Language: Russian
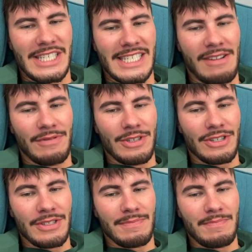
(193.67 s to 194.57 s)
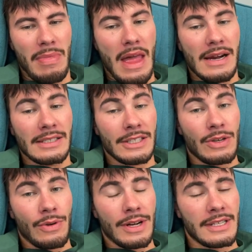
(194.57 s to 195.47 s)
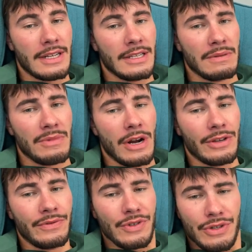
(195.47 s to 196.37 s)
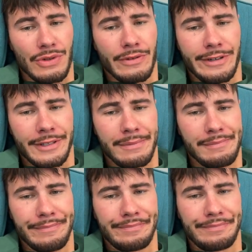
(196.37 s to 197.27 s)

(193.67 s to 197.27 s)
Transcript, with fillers: Приезжай в Нижний. Скоро, кстати, собираюсь в Нижний Новгород.